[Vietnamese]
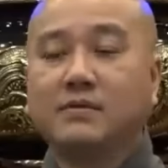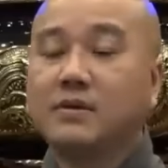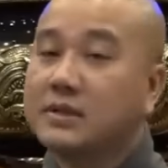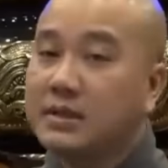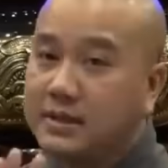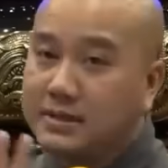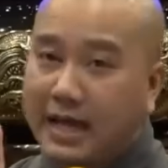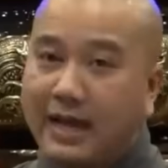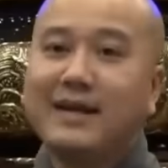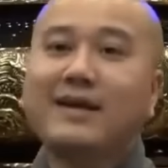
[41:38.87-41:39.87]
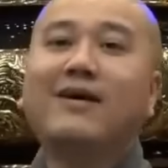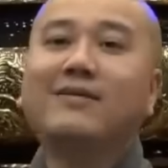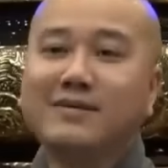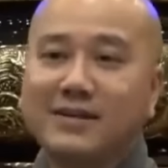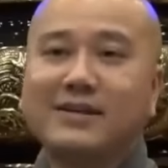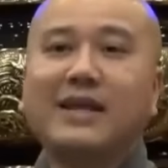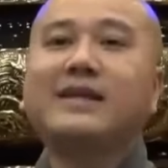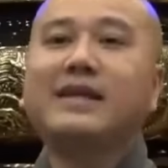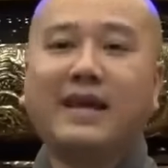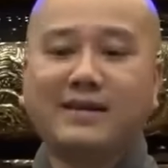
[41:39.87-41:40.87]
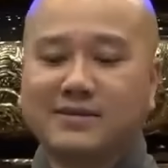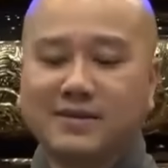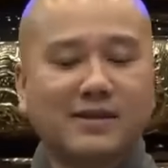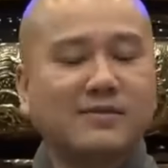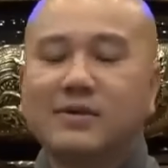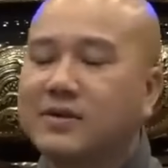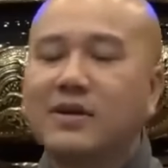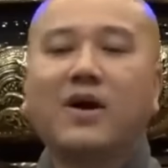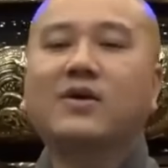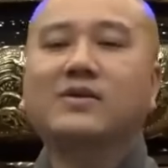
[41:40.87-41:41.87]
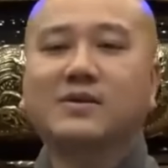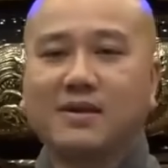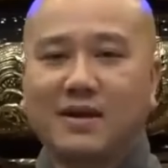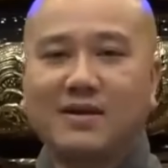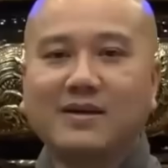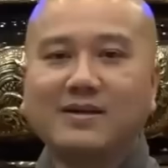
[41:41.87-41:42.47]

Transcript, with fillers: Người y tá ở đây họ rất là nhẹ nhàng, cho nên đừng có lo chuyện đó.